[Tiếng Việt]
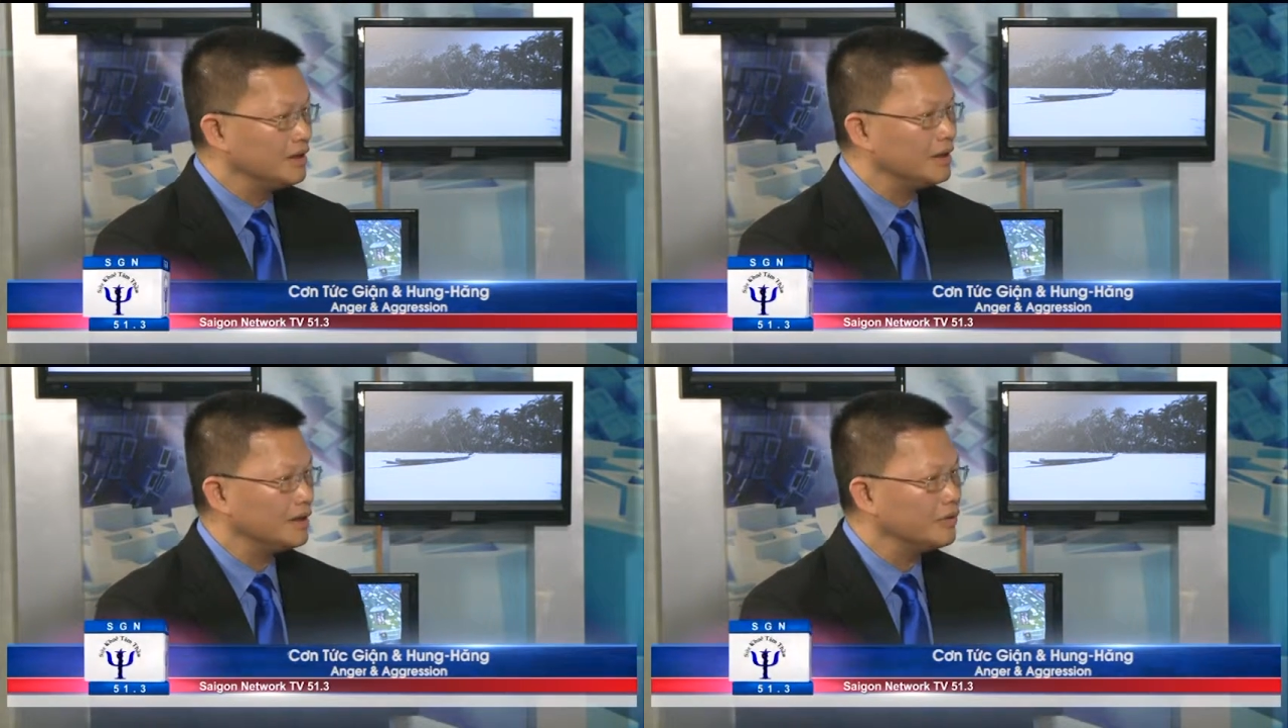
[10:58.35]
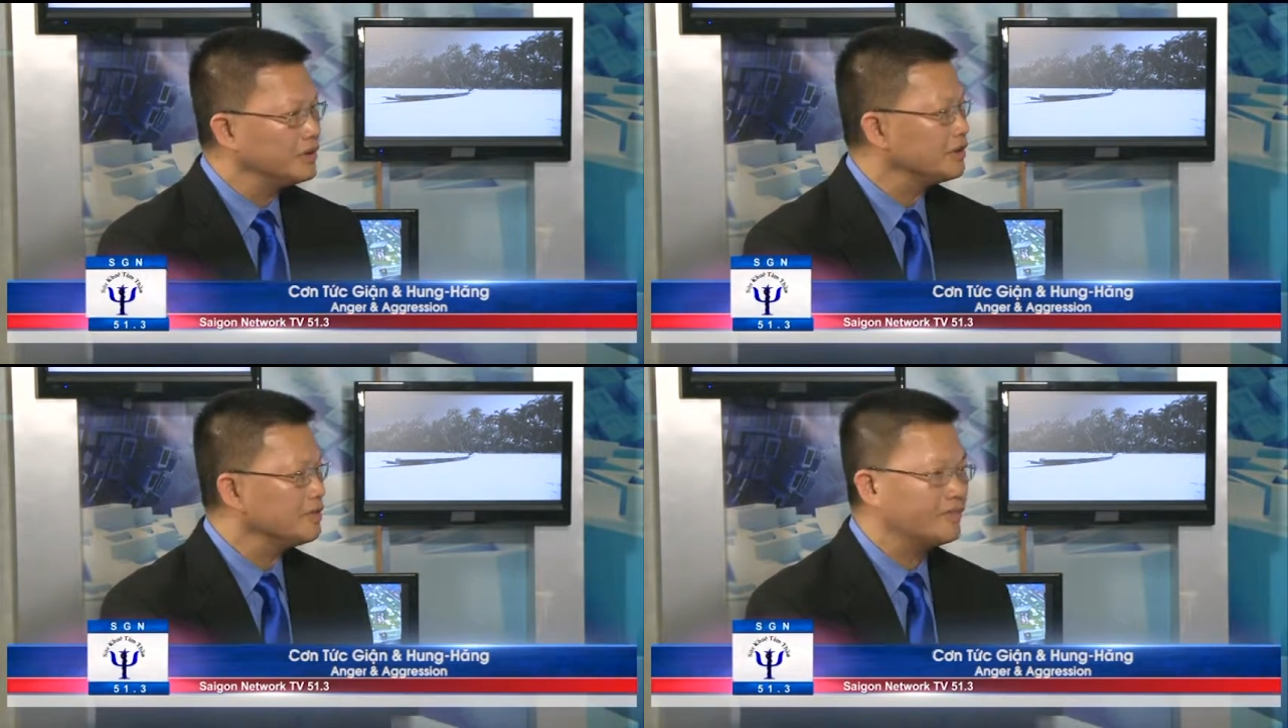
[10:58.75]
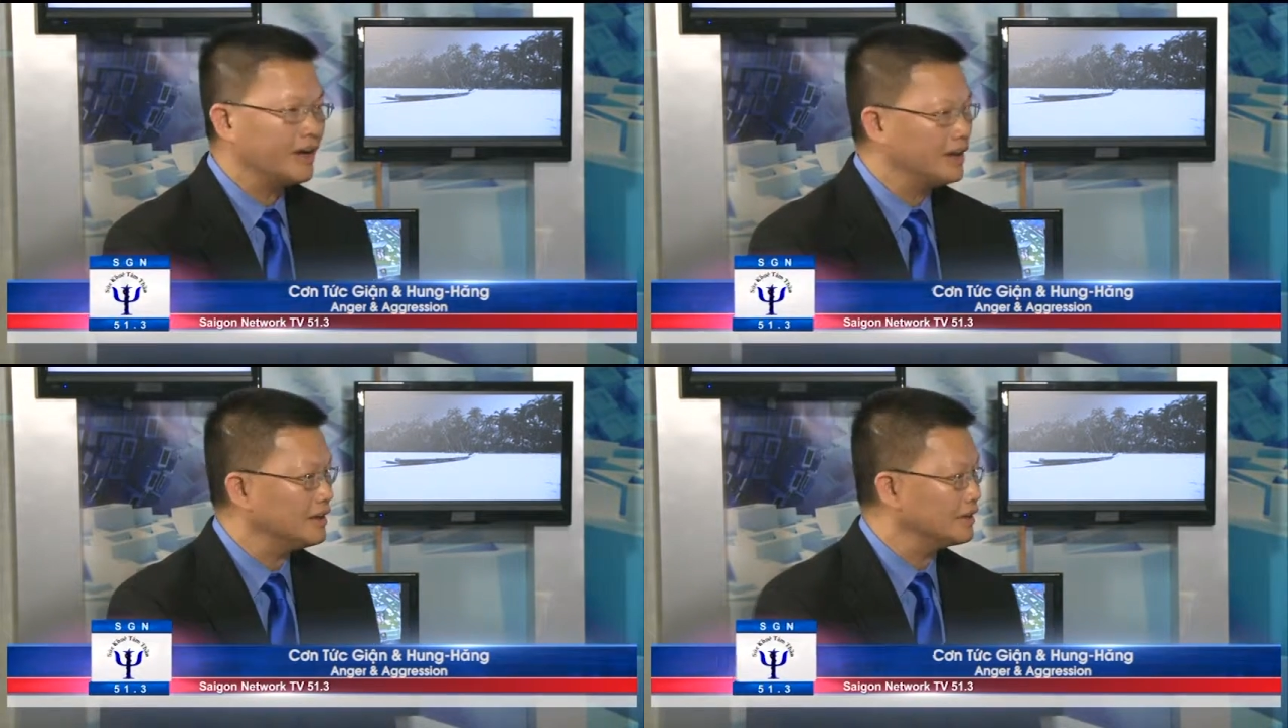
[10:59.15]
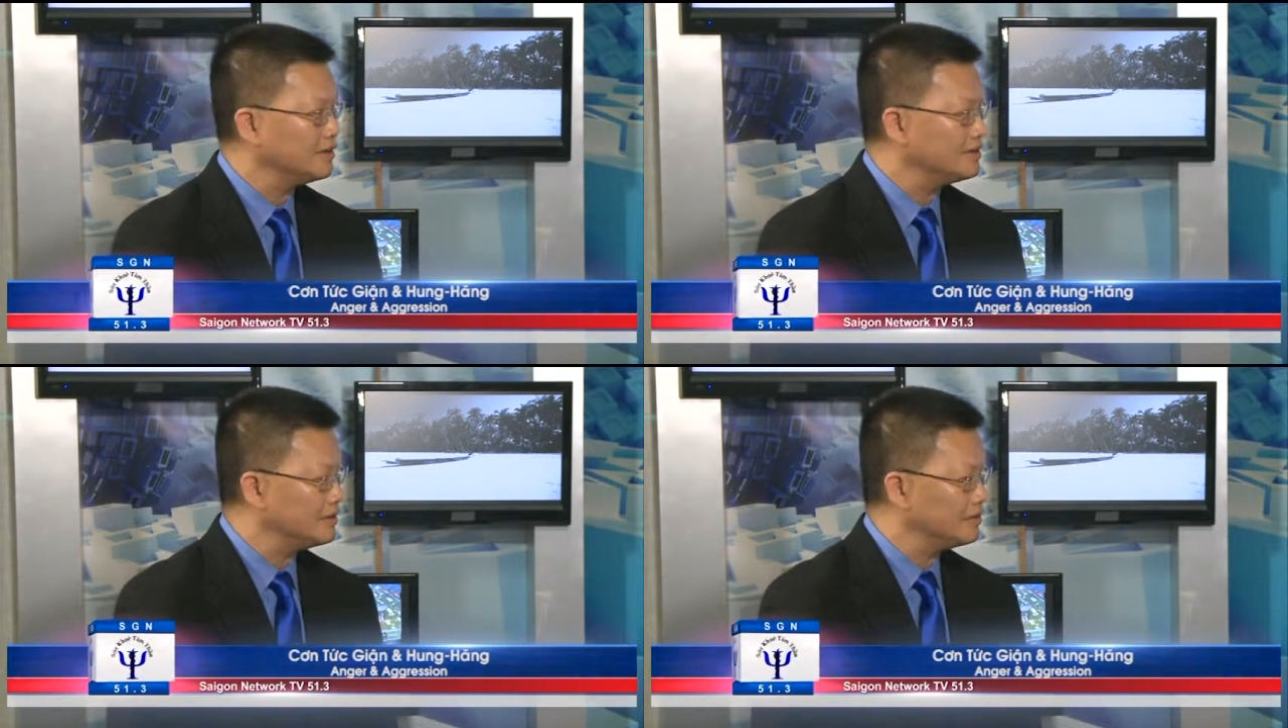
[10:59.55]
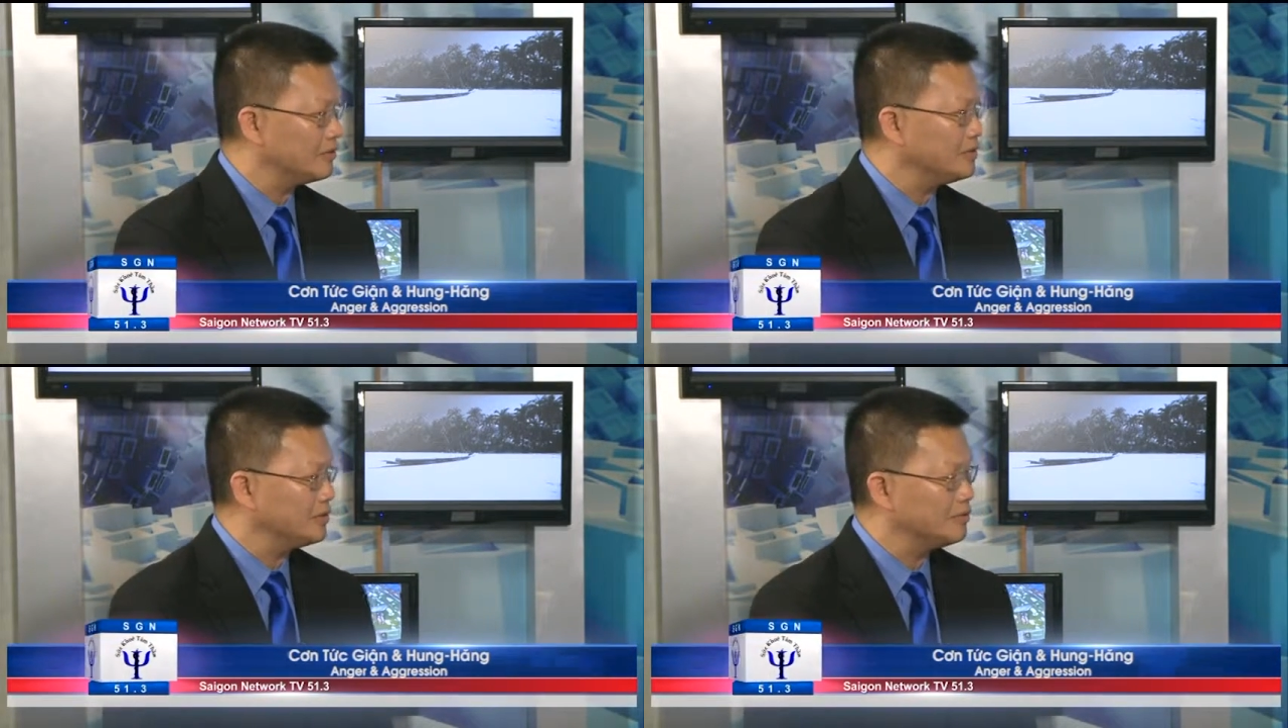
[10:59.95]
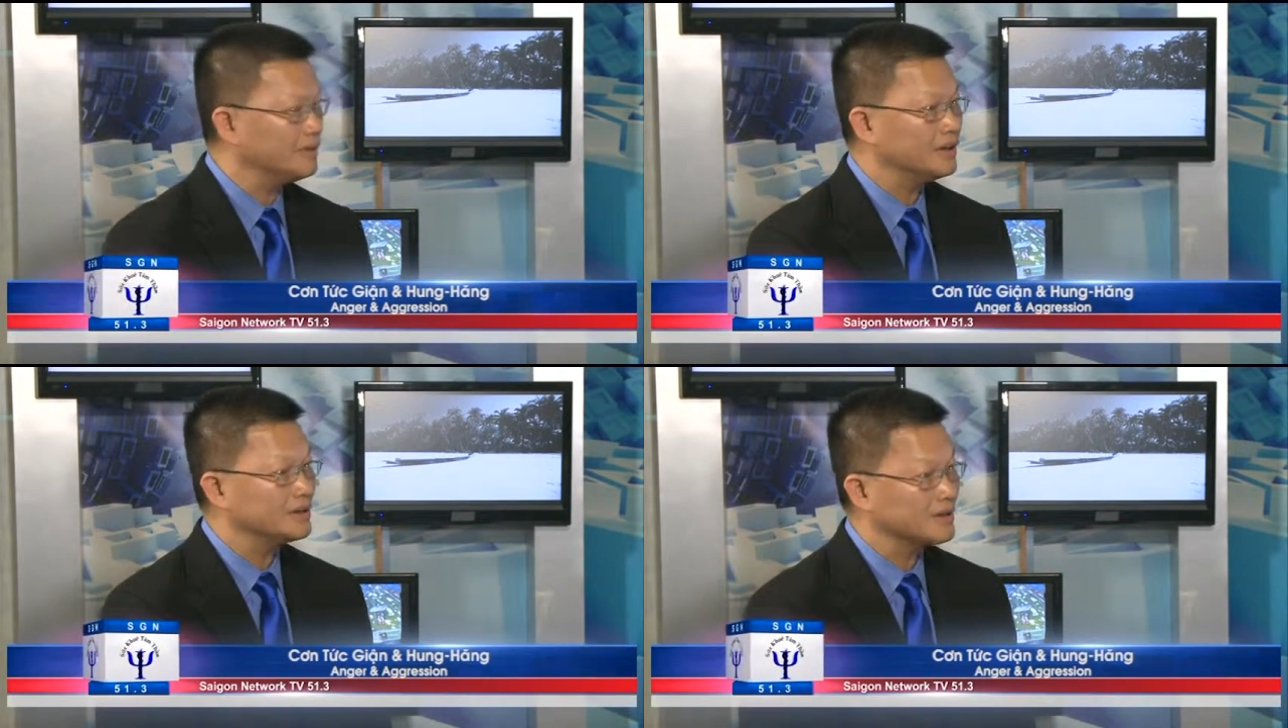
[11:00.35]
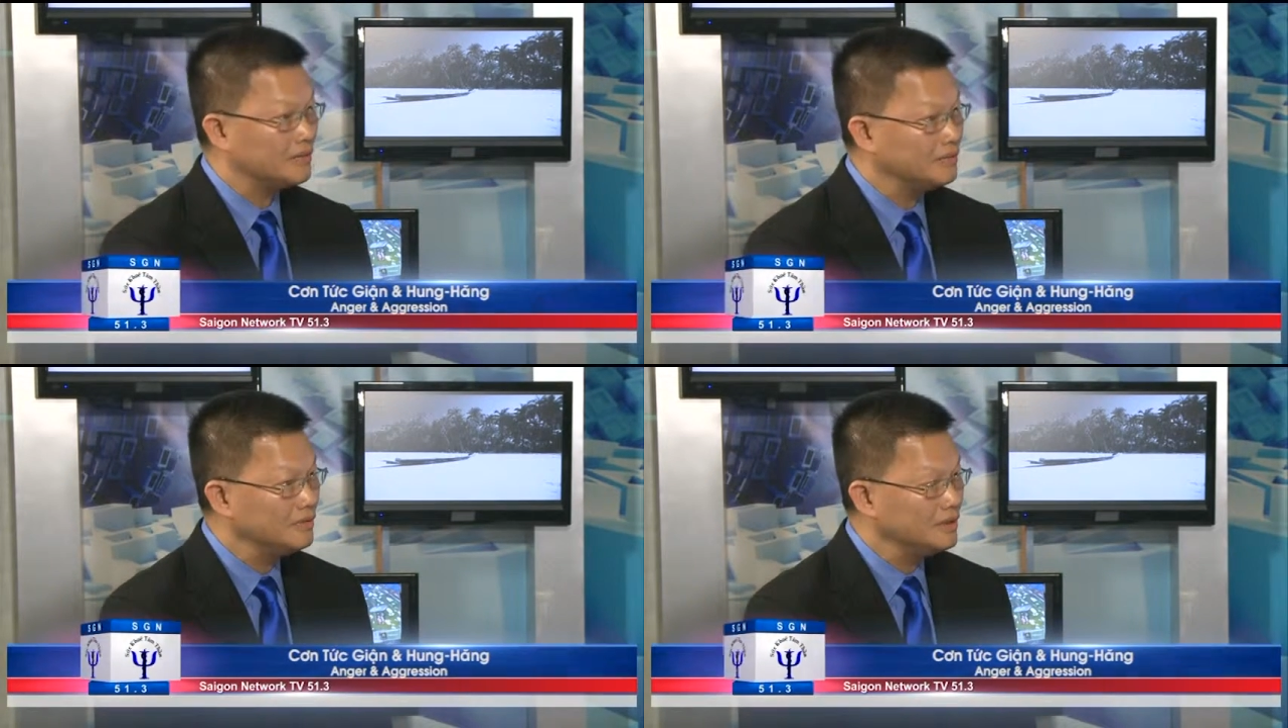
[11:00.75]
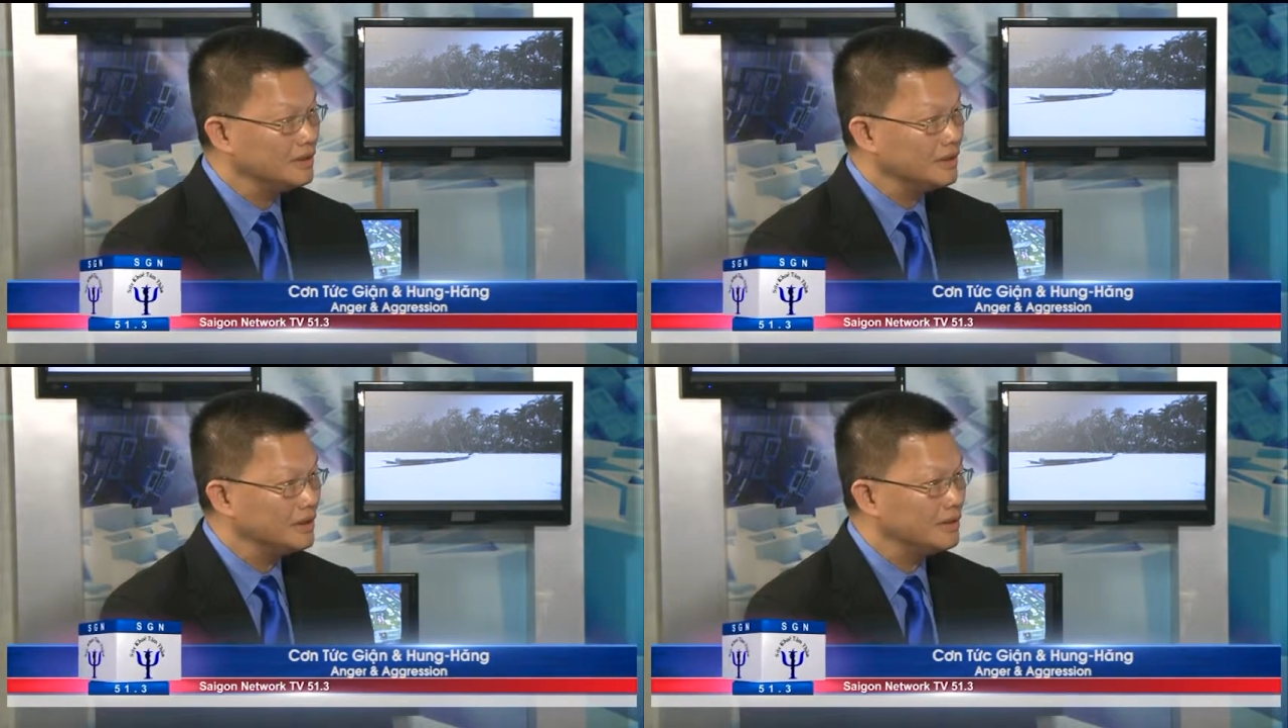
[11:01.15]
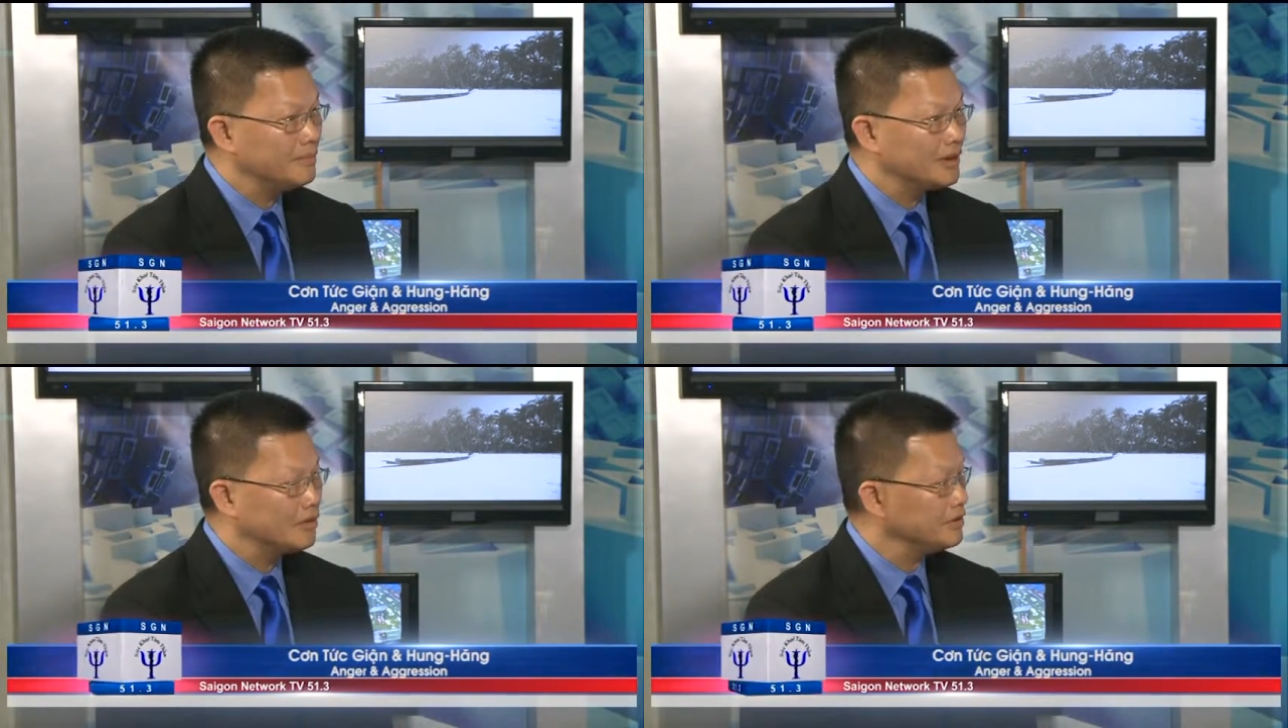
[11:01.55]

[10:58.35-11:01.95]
là đôi khi không phải là tính tình của người của mình là xấu, nhưng mà có